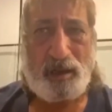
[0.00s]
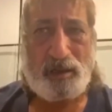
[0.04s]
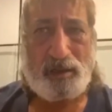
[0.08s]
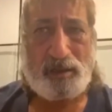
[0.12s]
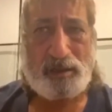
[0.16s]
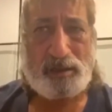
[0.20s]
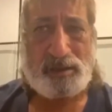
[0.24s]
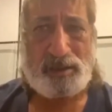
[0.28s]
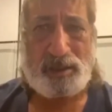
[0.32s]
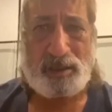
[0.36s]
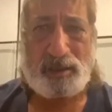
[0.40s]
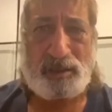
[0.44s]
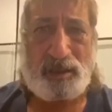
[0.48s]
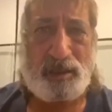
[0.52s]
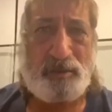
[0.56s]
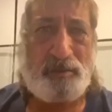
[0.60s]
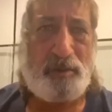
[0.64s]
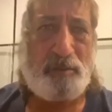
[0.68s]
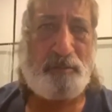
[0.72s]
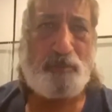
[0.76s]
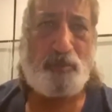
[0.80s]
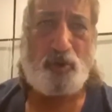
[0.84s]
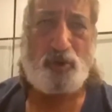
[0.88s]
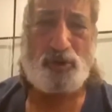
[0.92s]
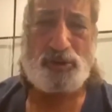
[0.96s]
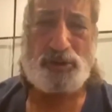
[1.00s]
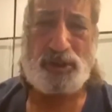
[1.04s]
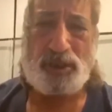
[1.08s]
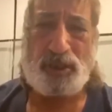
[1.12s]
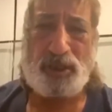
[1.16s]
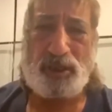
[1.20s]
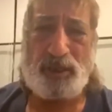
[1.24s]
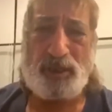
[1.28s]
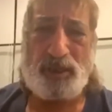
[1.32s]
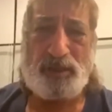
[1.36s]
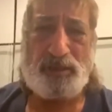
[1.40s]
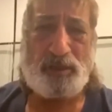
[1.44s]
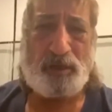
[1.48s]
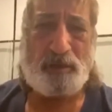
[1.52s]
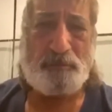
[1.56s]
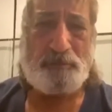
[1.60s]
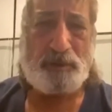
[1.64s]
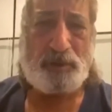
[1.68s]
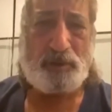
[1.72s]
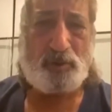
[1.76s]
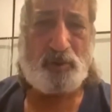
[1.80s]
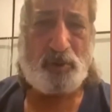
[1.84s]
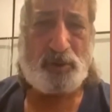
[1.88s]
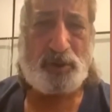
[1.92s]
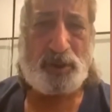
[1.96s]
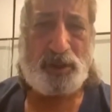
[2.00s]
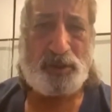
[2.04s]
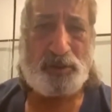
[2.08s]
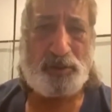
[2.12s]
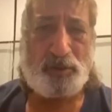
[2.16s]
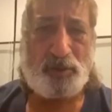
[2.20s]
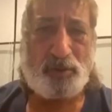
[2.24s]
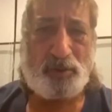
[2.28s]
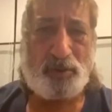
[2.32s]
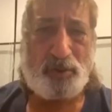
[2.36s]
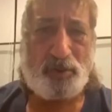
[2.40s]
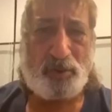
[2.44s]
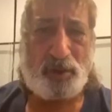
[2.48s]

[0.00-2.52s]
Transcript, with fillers: स्थिति में पहुंच गए हैं जहां पे दुख ही दुख हो